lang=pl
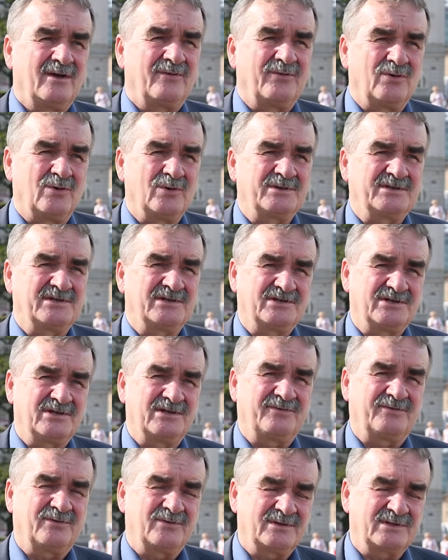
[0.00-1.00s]
funkcji,
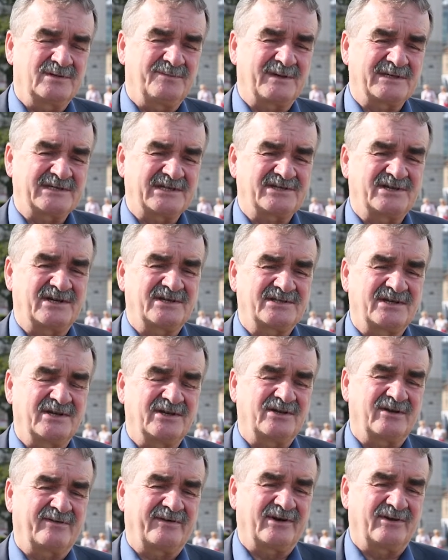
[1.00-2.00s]
czyli funkcji pasażerskiej
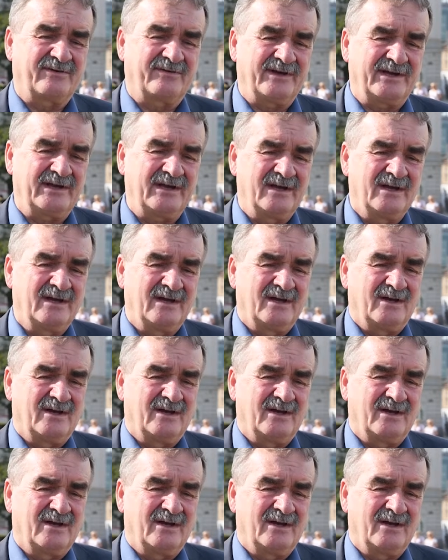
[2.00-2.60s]
i towarowej.